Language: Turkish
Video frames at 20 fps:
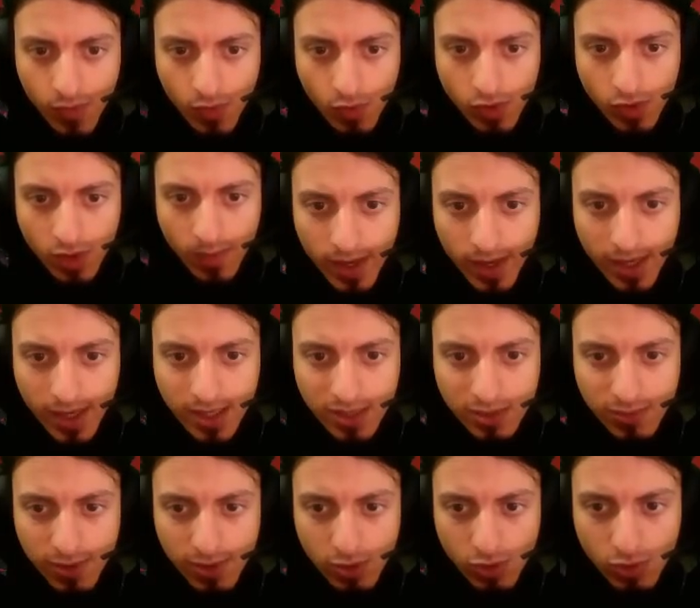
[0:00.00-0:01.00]
O da
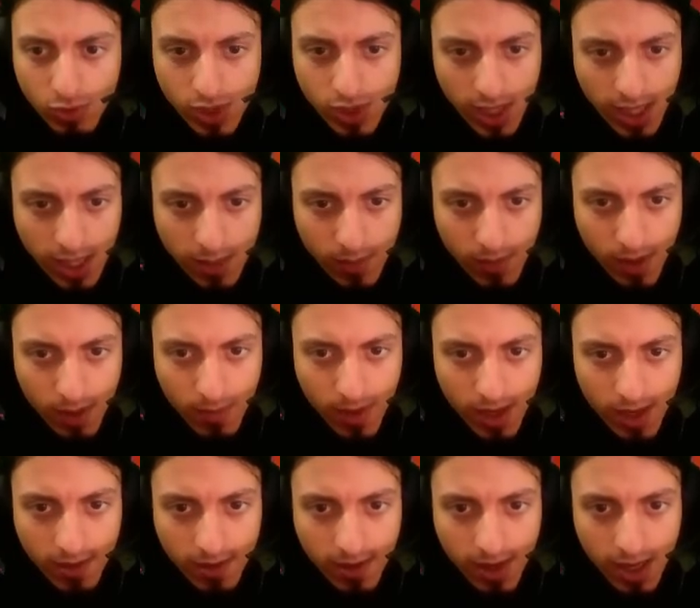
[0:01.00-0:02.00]
kısmet olacak gibi
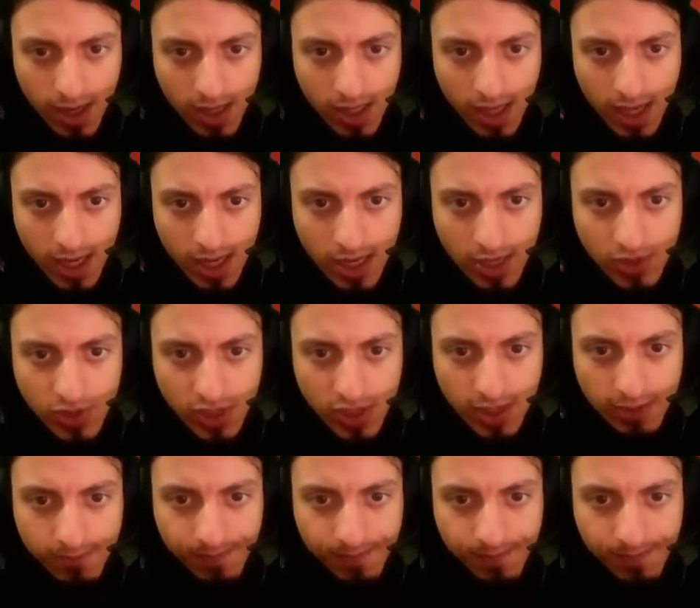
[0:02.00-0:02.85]
ama hadi hayırlısı.